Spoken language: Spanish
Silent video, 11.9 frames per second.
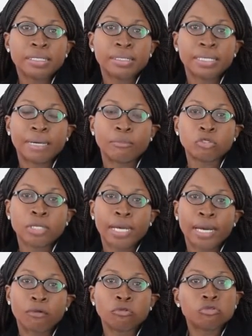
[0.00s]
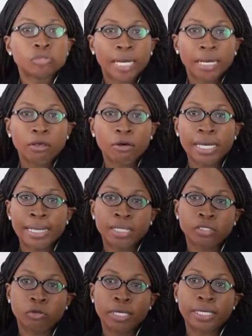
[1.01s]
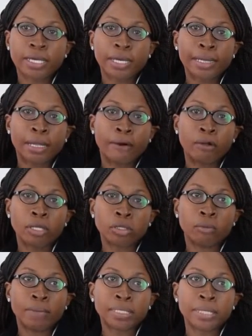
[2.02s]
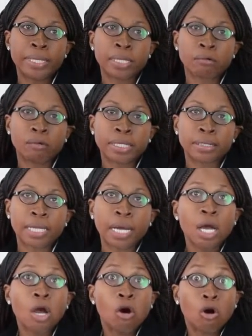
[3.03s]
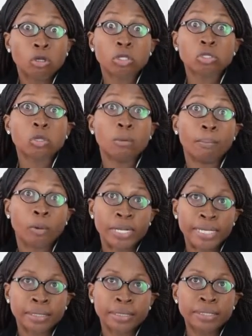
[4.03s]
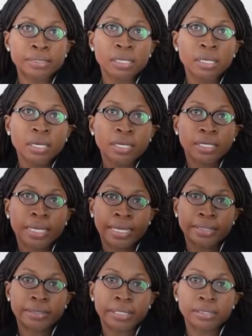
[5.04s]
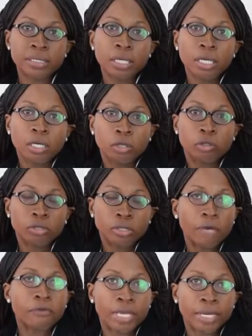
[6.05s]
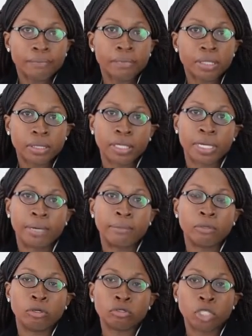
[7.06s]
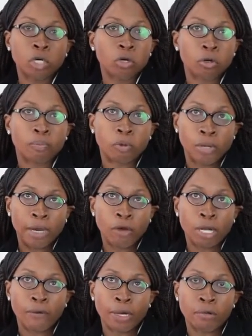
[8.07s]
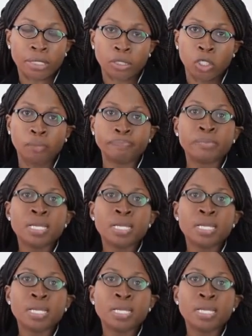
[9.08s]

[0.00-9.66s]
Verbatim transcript: Digamos que ha gustado el hecho de que la evaluación va a tener en cuenta otros componentes que antes no se habían, digamos, incorporado a la evaluación.